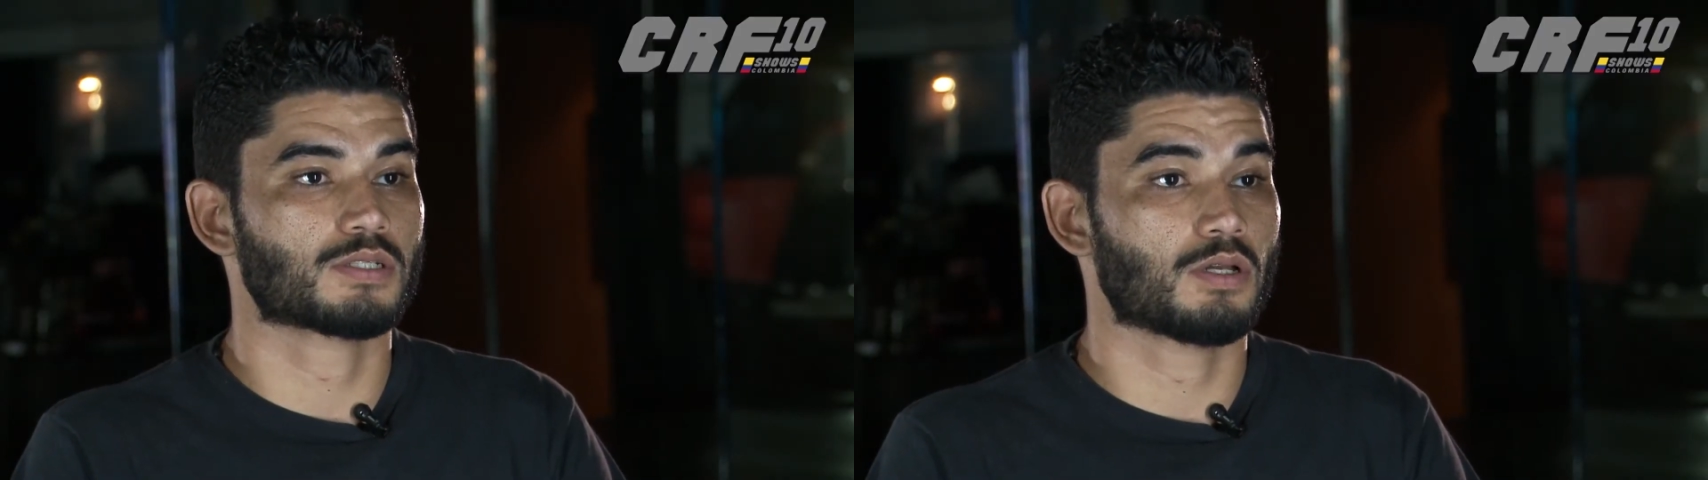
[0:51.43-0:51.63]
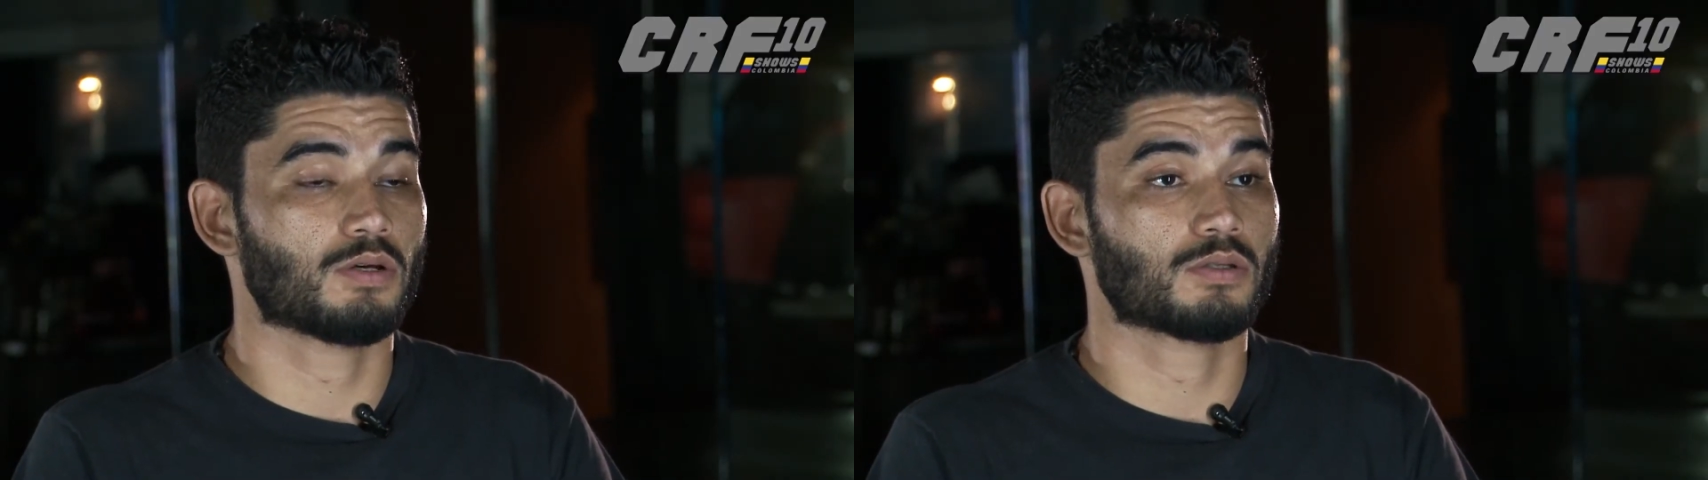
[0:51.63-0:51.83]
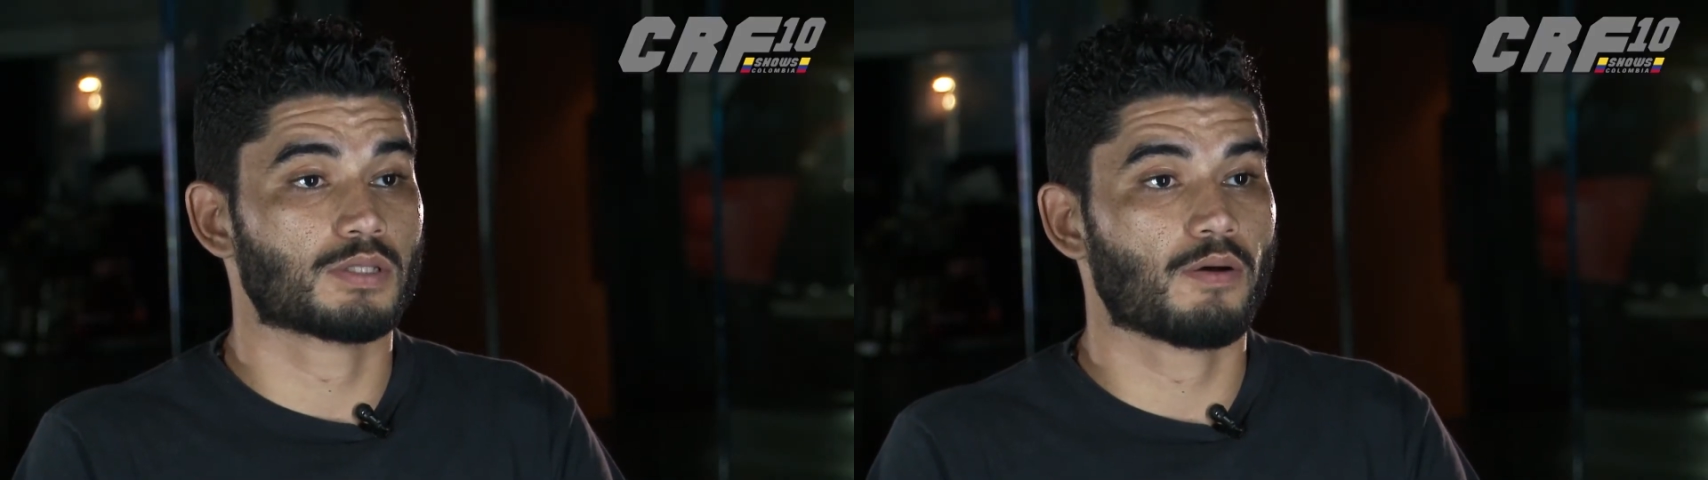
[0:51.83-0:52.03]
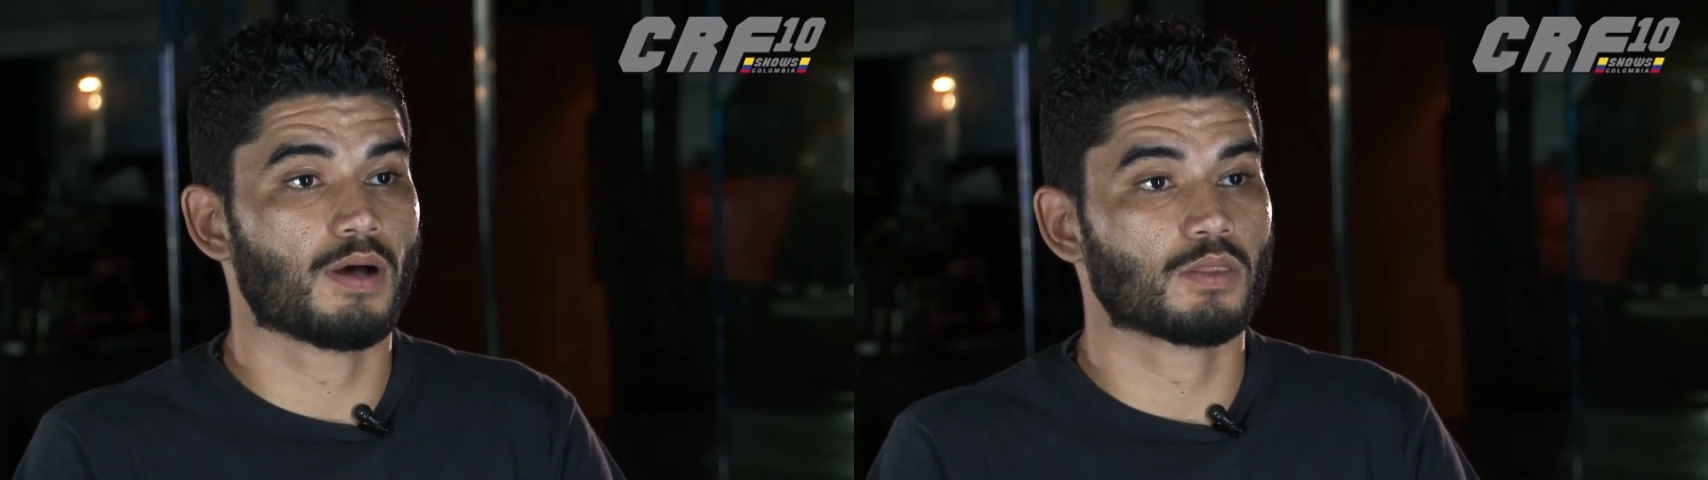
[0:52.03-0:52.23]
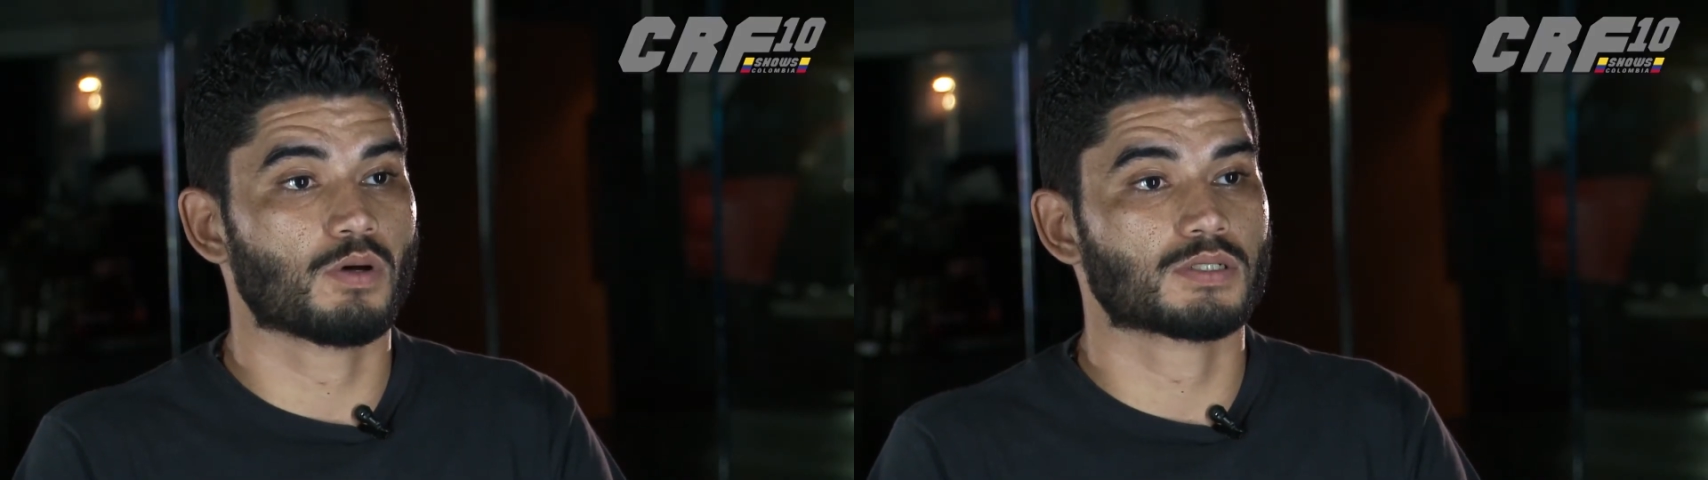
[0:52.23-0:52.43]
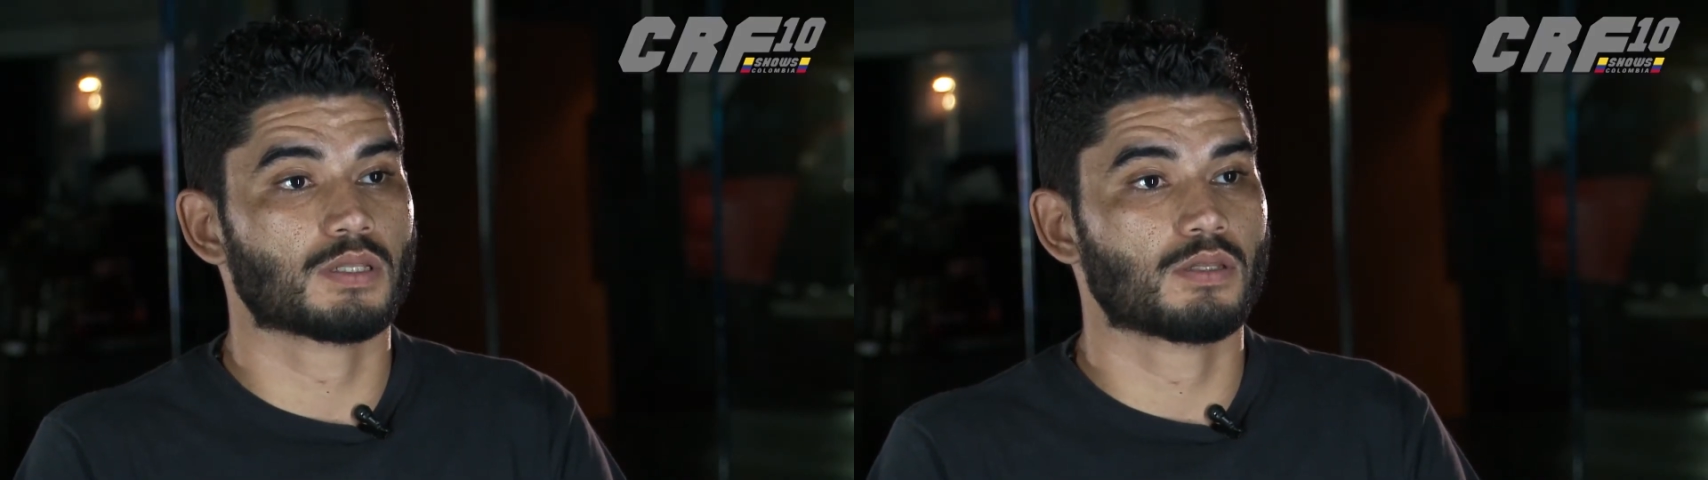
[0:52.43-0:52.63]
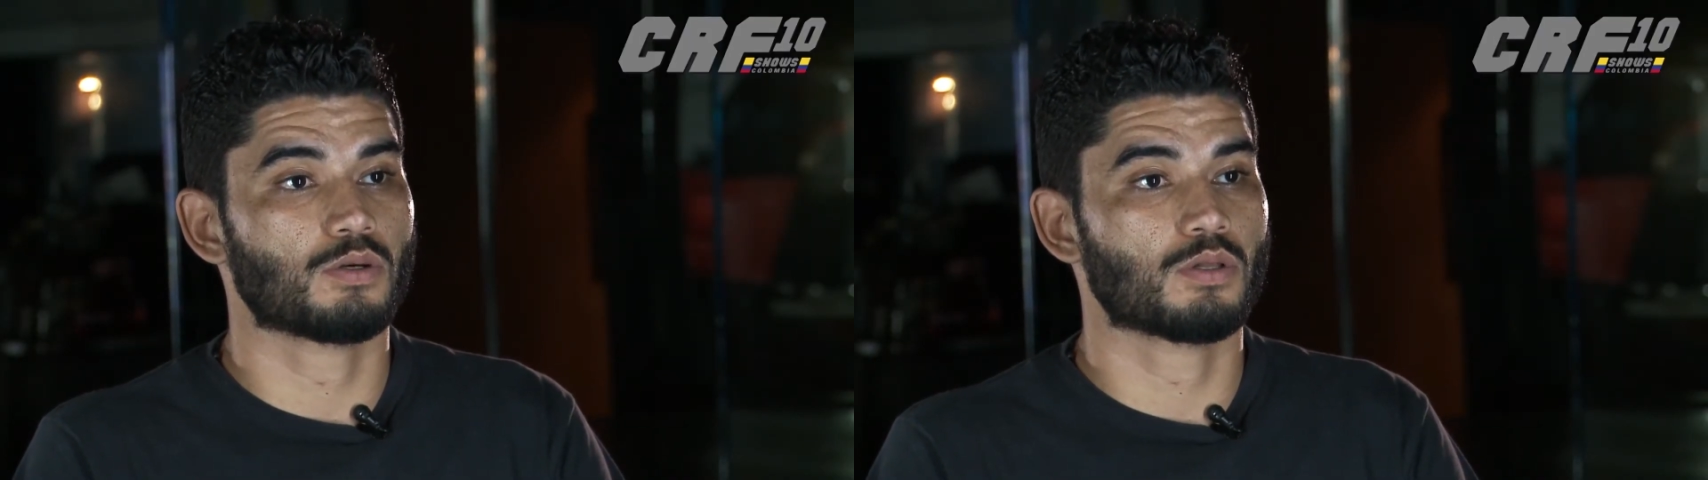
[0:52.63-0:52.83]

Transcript: he estado trabajando bastante